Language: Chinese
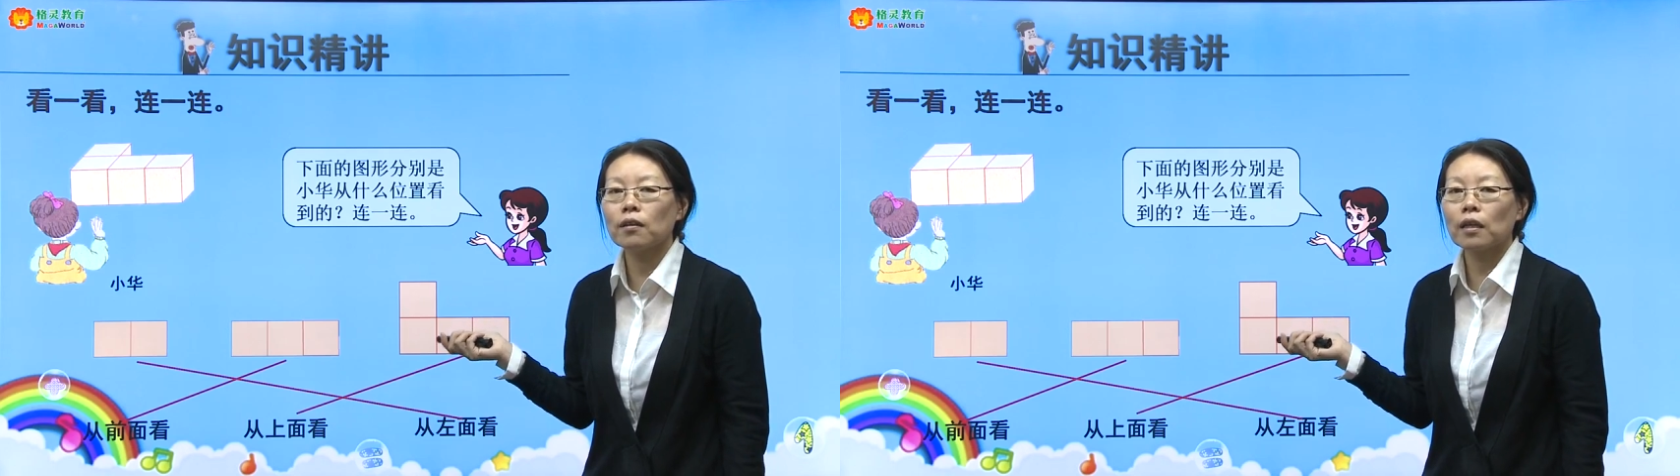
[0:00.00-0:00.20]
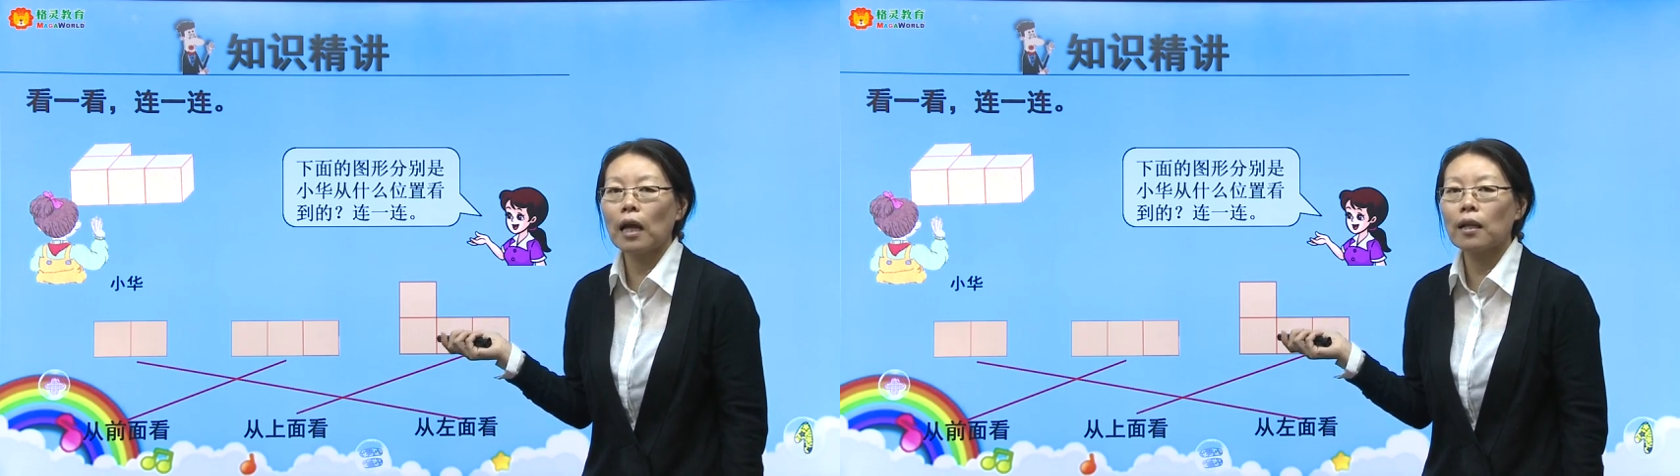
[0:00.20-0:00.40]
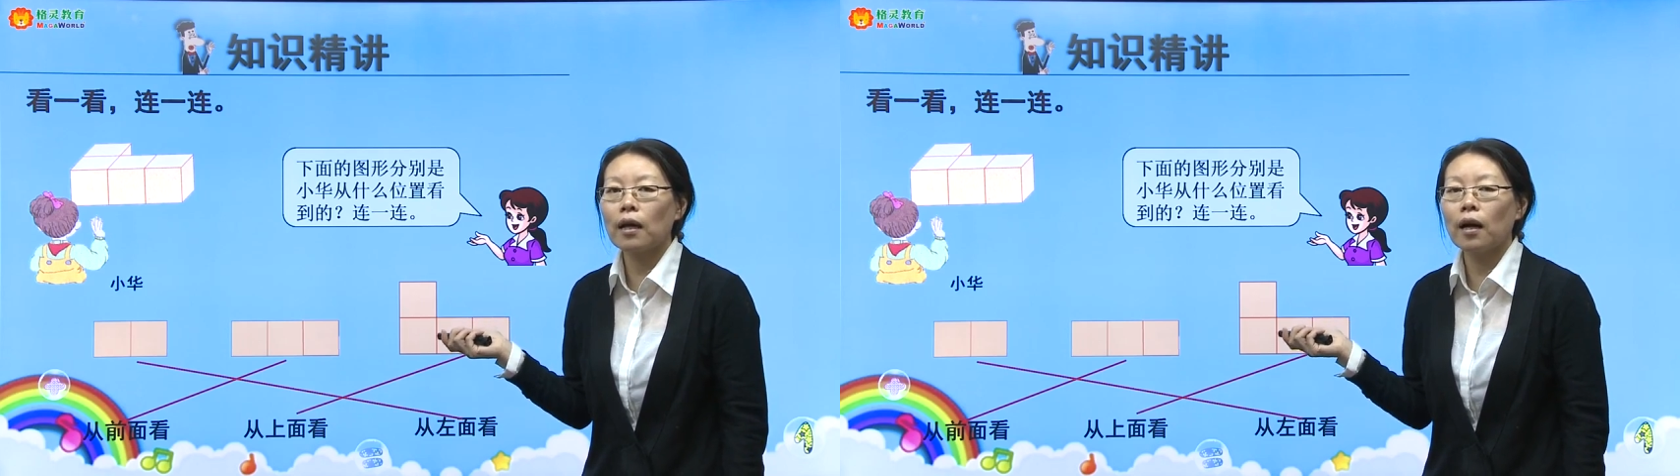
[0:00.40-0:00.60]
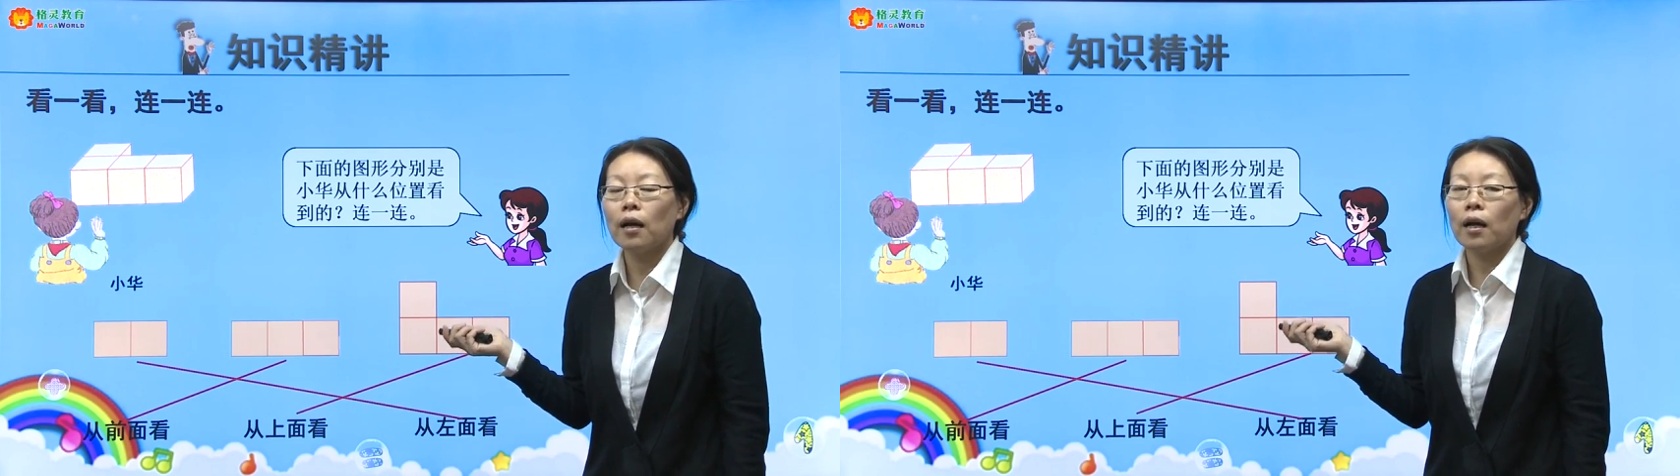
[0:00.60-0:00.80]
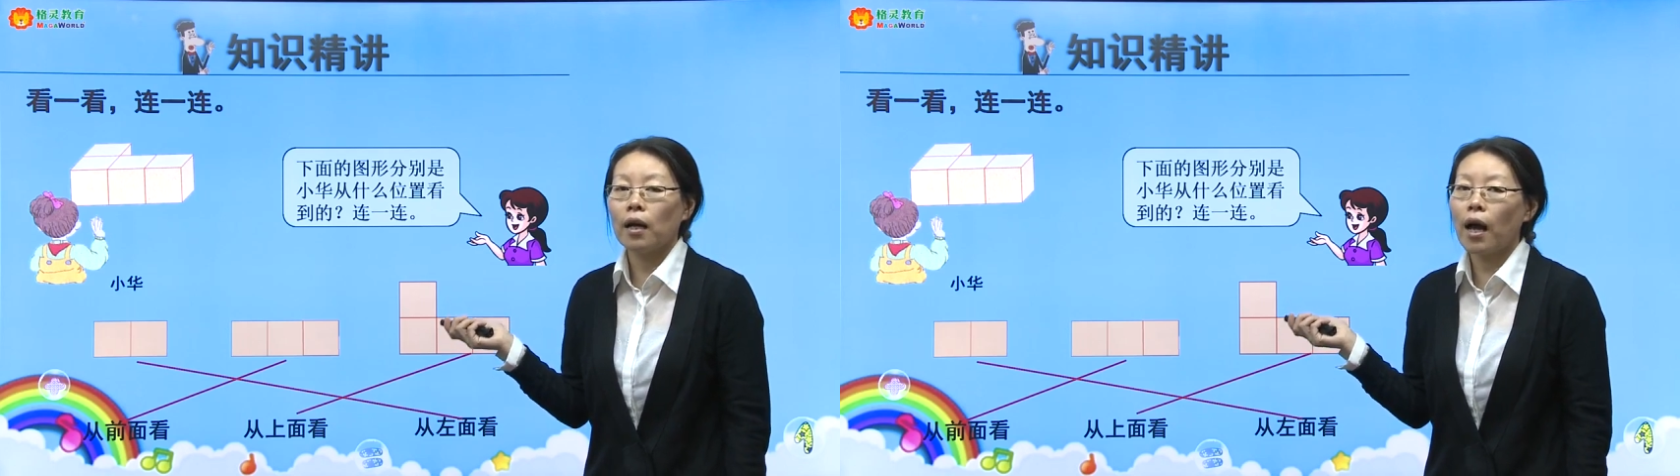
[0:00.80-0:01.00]
它的
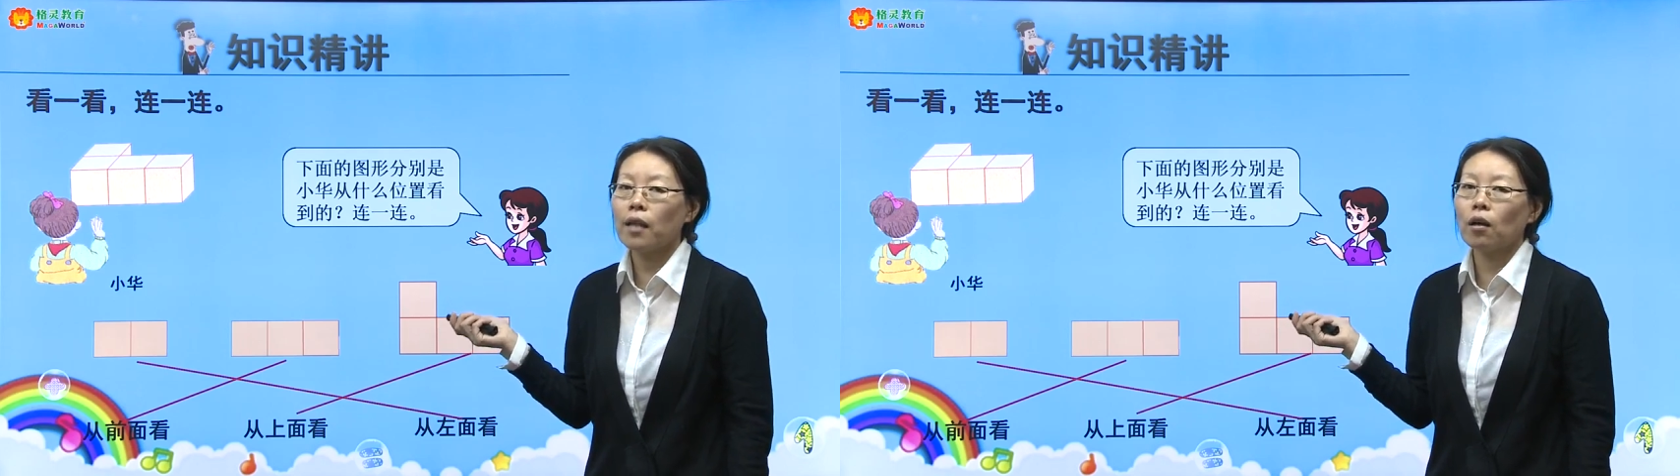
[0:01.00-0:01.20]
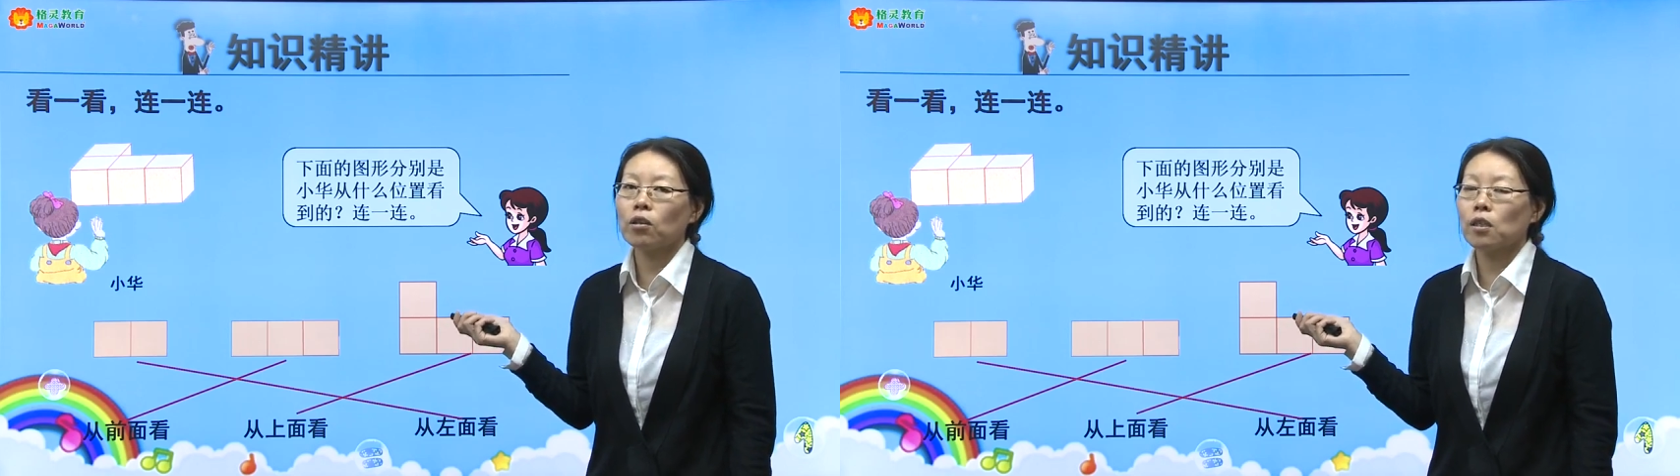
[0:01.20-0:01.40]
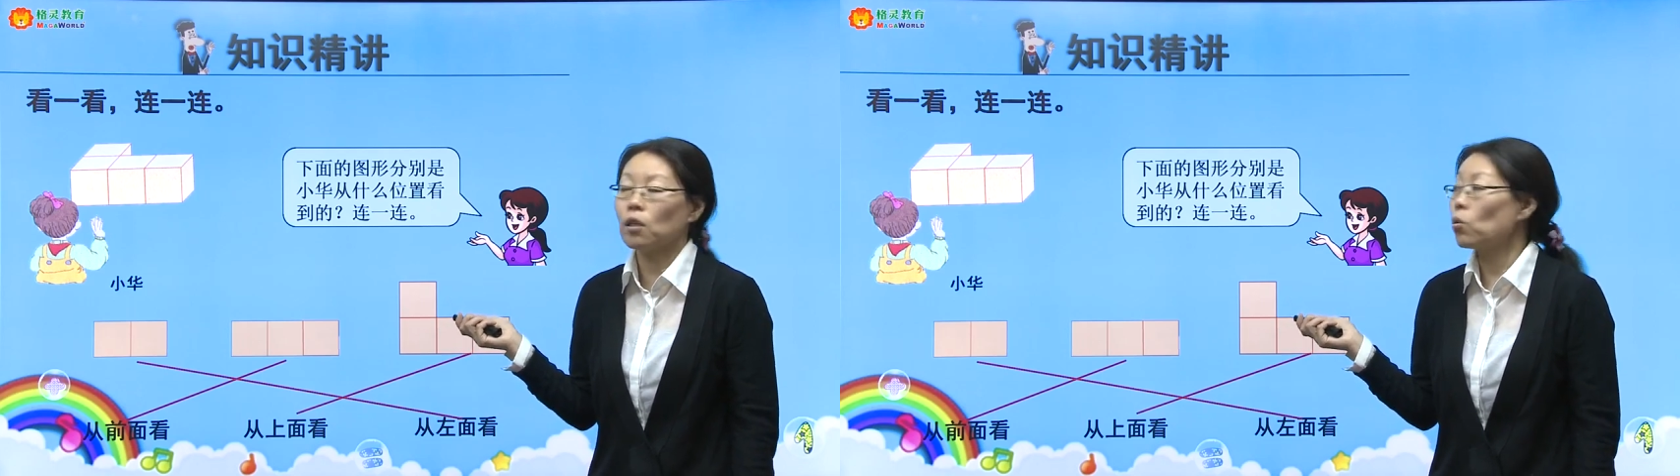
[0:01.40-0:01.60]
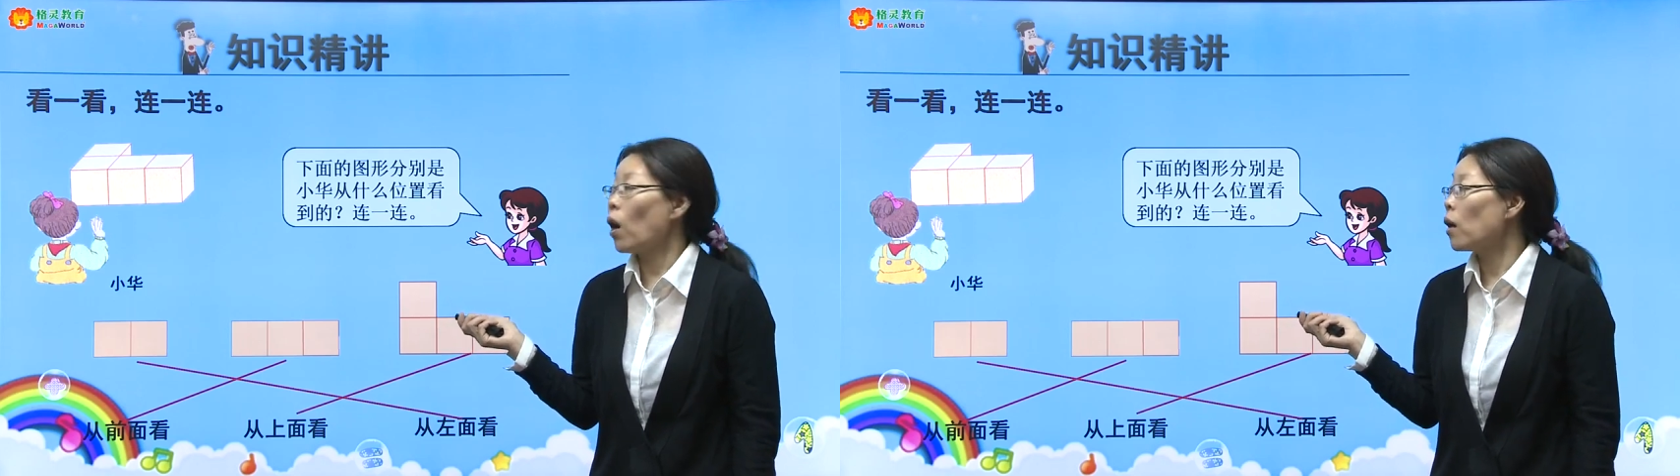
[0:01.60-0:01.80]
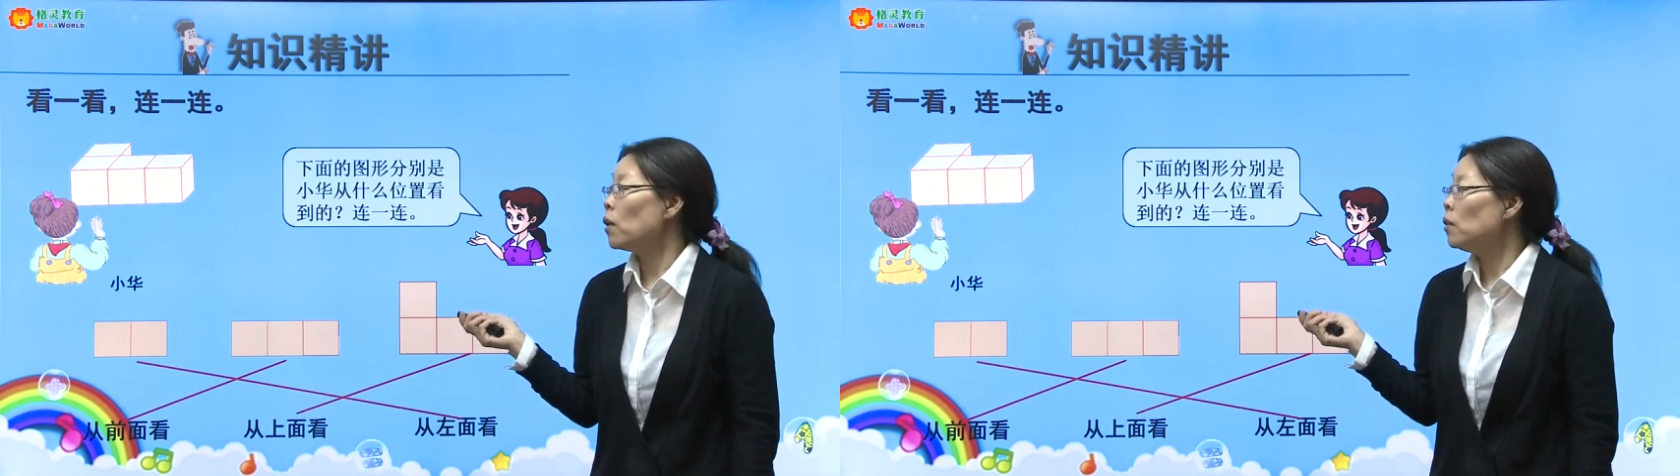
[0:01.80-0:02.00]
看到的形状。